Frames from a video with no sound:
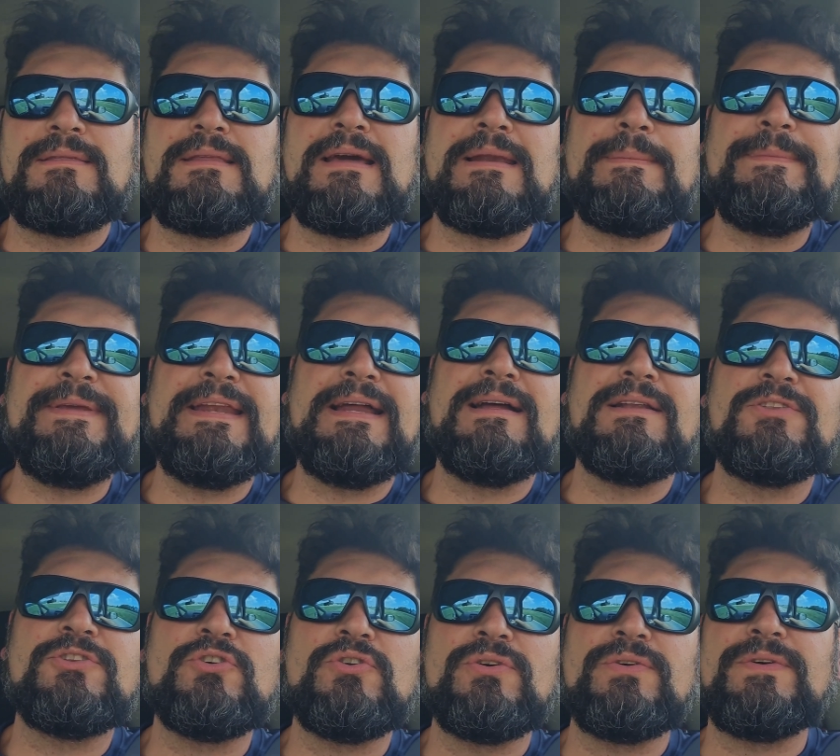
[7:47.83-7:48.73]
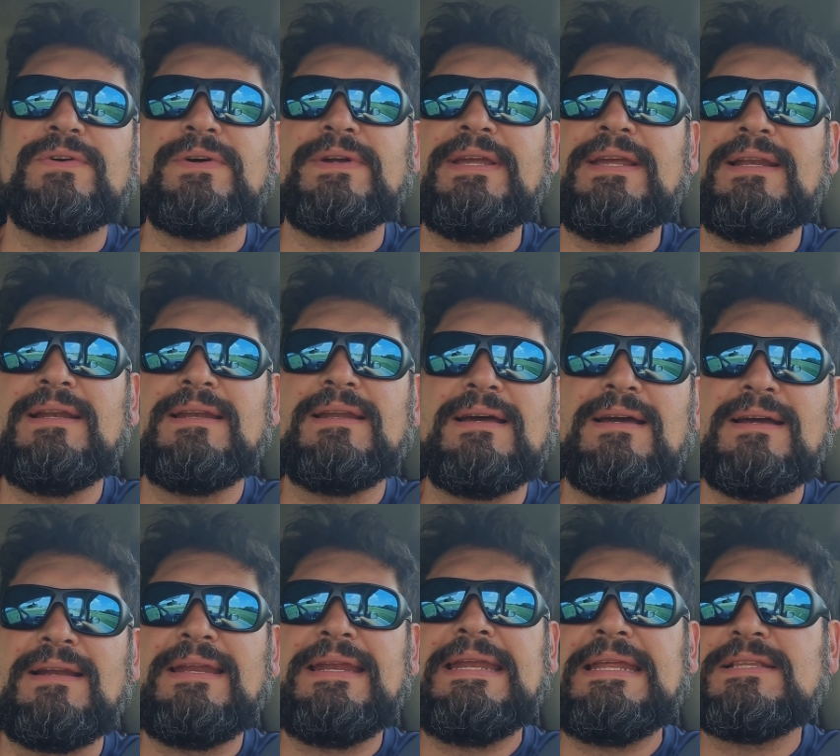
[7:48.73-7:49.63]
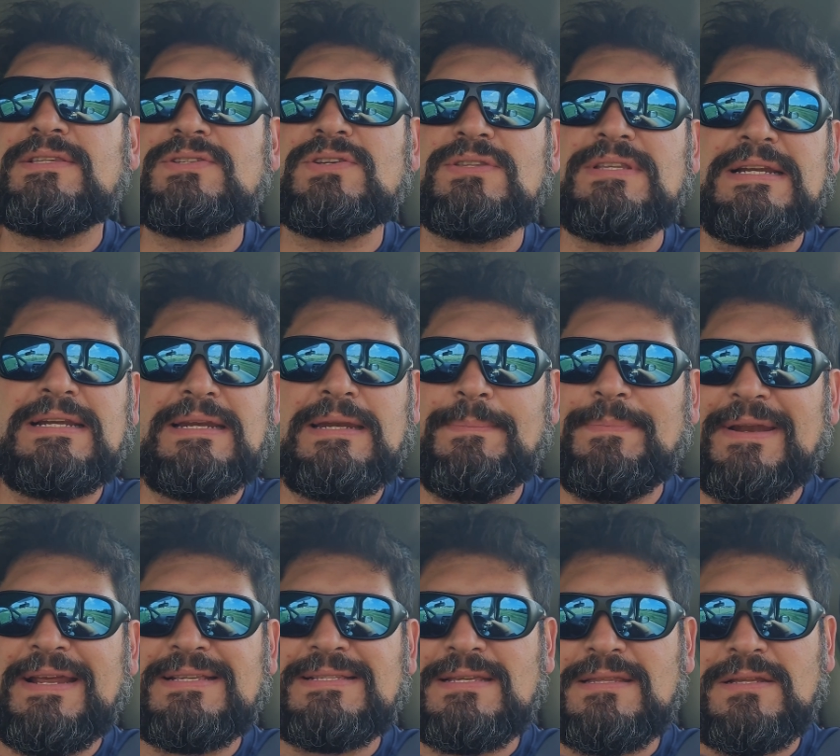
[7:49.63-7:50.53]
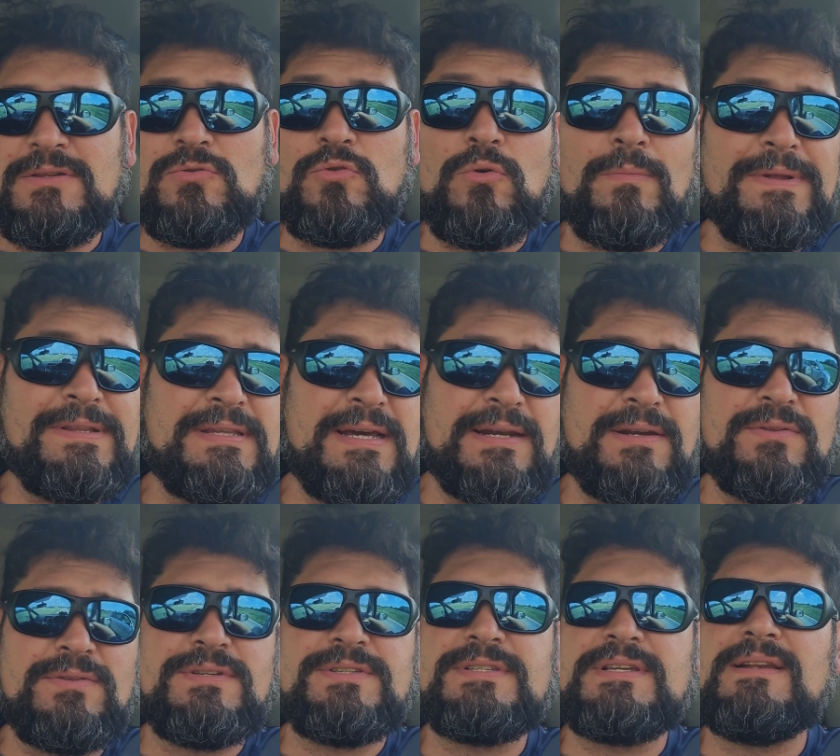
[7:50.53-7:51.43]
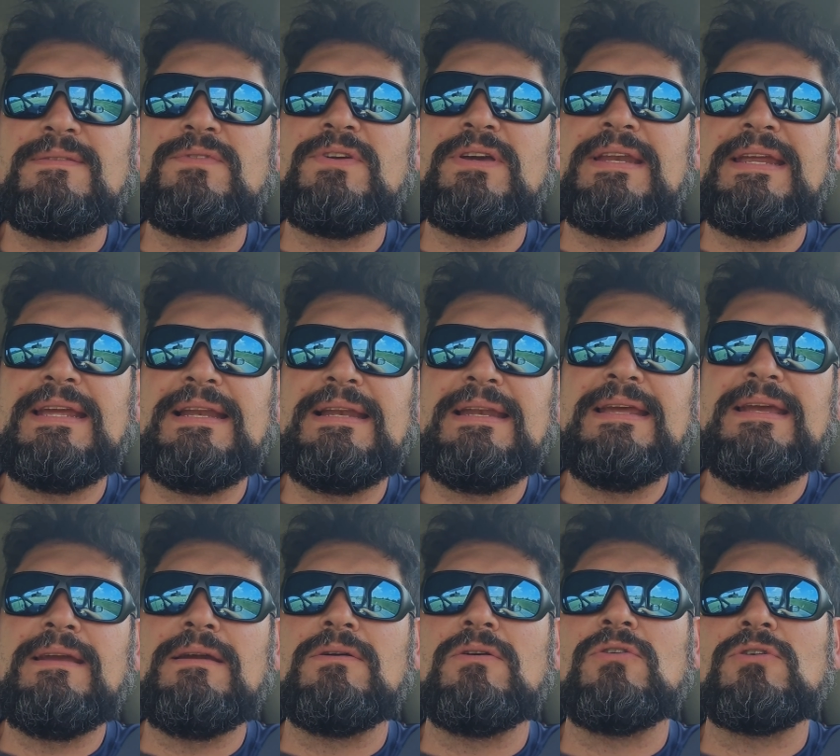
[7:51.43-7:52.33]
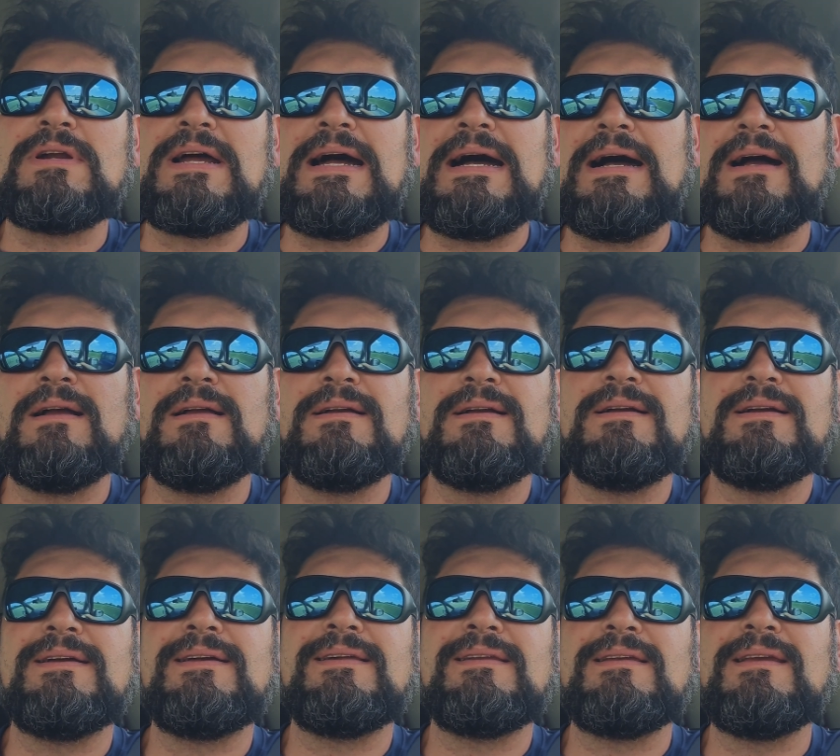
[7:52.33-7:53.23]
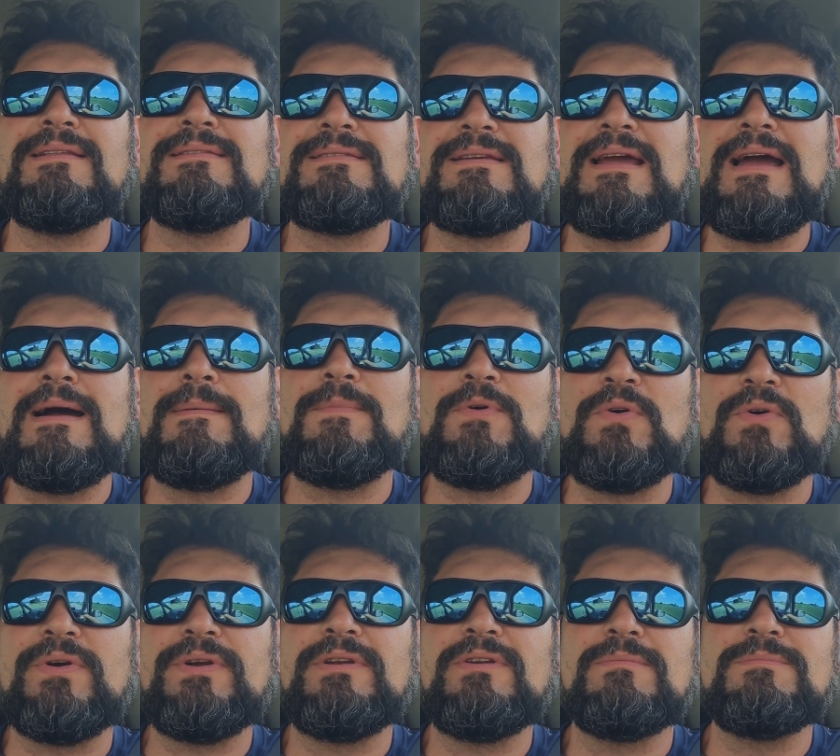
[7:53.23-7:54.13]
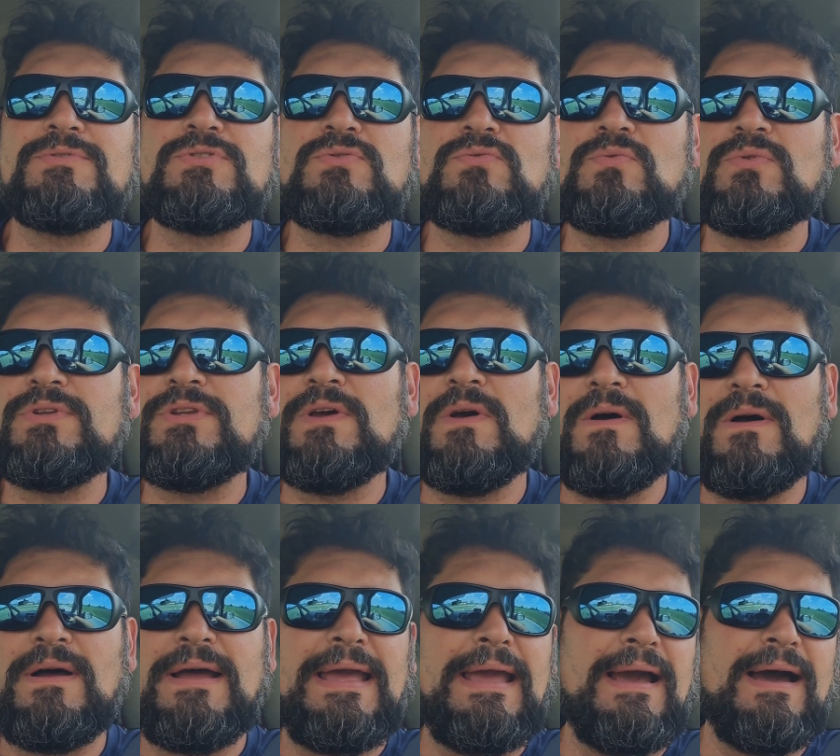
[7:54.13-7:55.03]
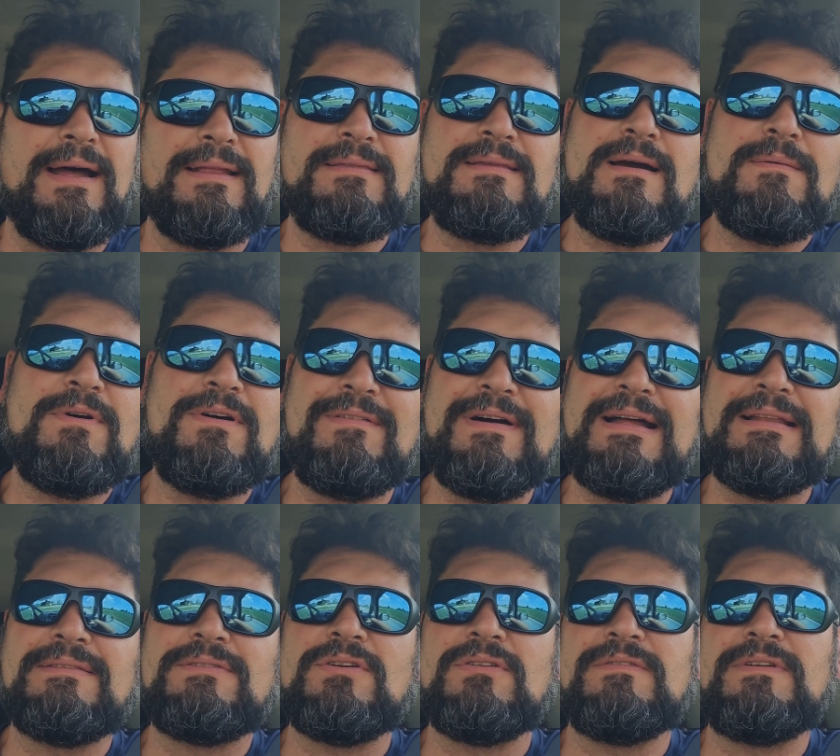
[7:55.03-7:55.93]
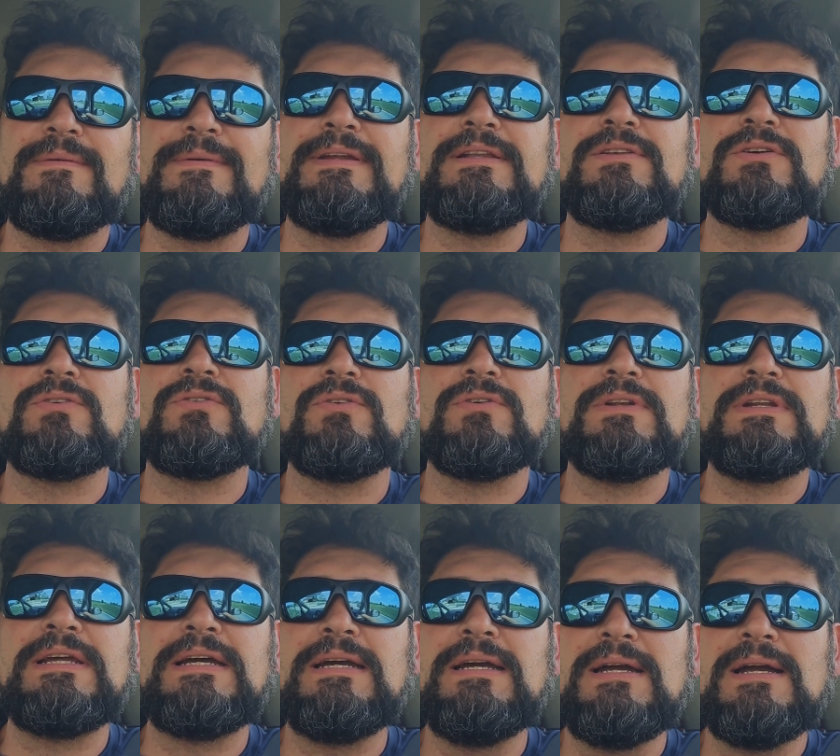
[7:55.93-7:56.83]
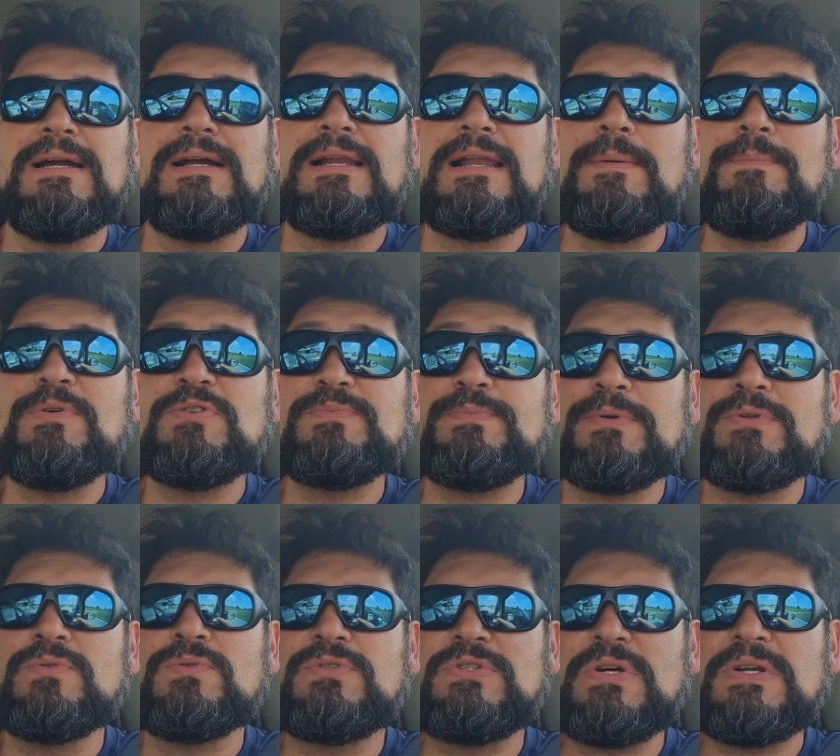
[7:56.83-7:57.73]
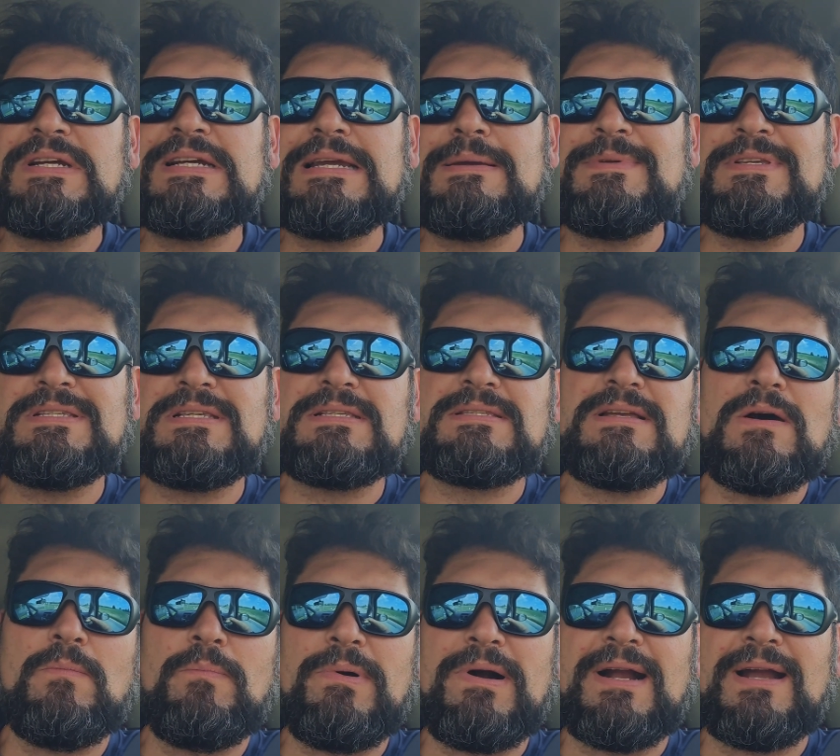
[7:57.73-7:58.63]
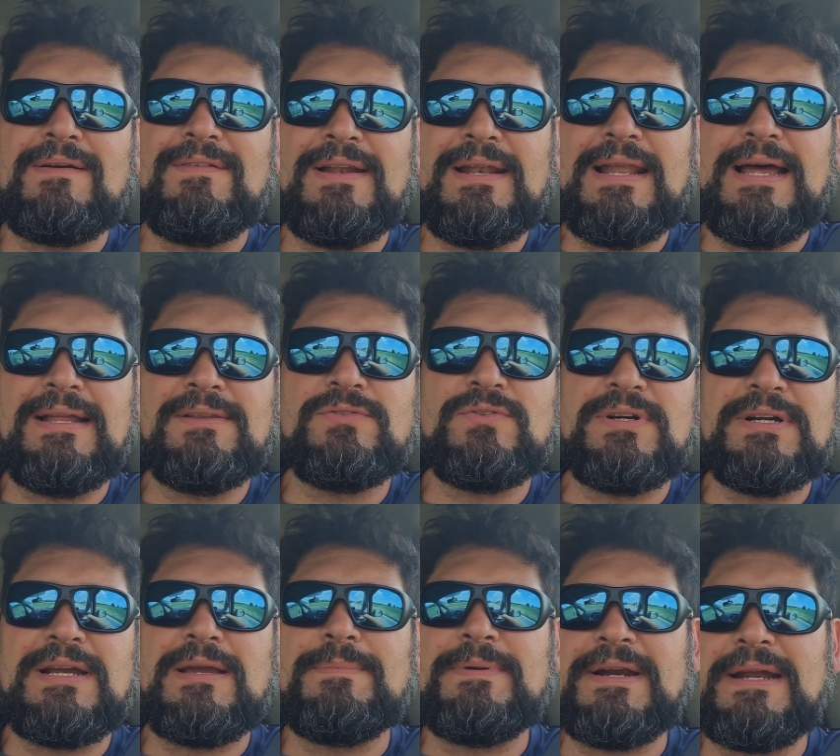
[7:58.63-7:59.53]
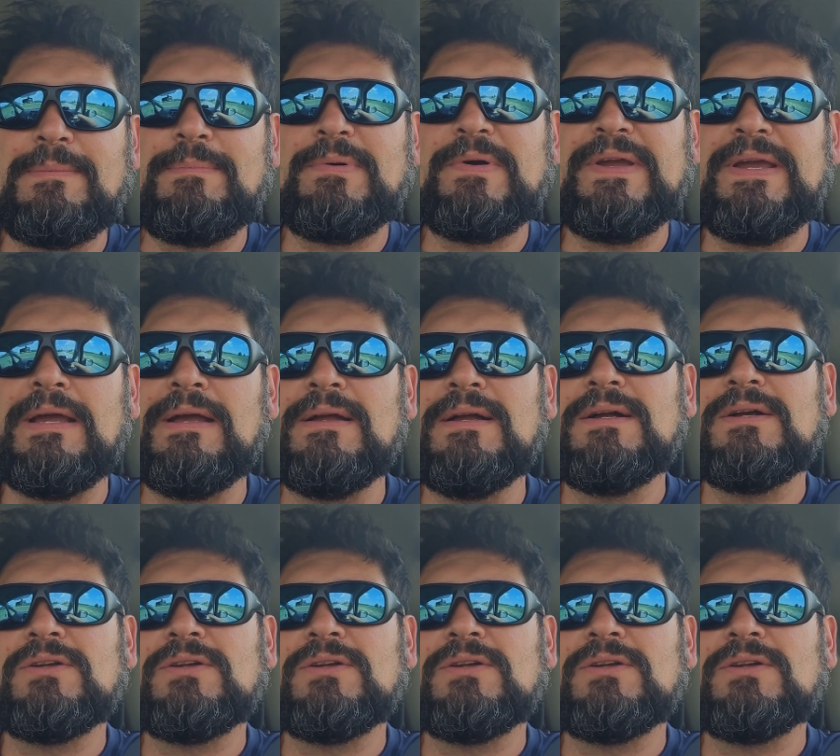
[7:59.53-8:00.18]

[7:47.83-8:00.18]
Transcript: Terminato il l'inizio delle riprese del documentario di Silvio Rilli, ora eh, rientriamo in home studio e andiamo avanti ovviamente con la post produzione che mi si sta un po' accavallando anche perché poi